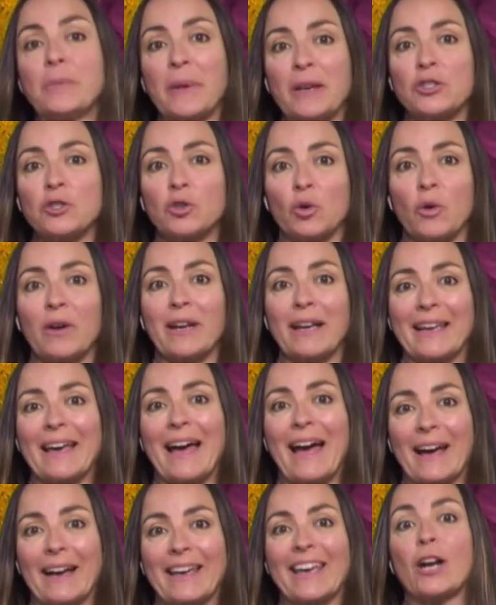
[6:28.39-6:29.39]
persone che,
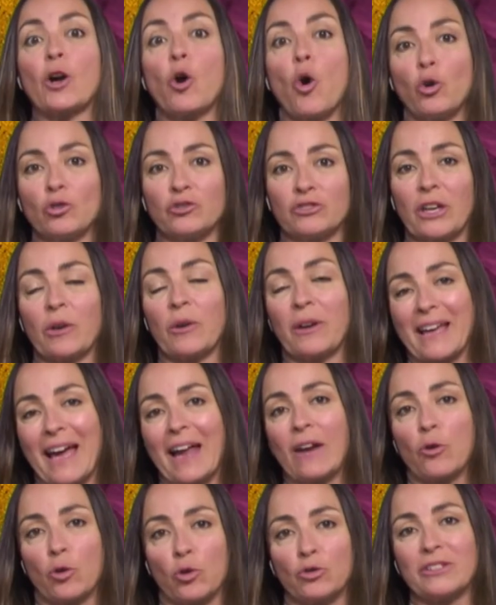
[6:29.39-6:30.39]
ha, che contano e che
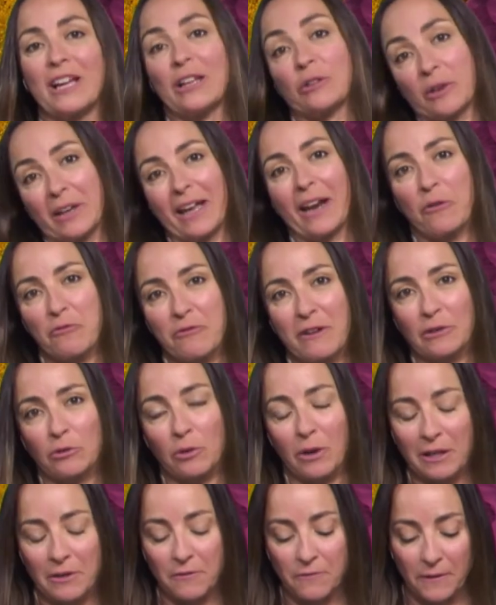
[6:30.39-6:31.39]
hanno contato, che hanno
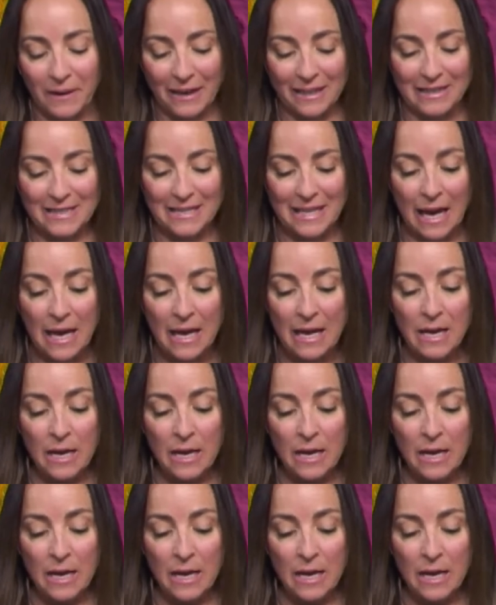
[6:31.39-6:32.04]
fatto la differenza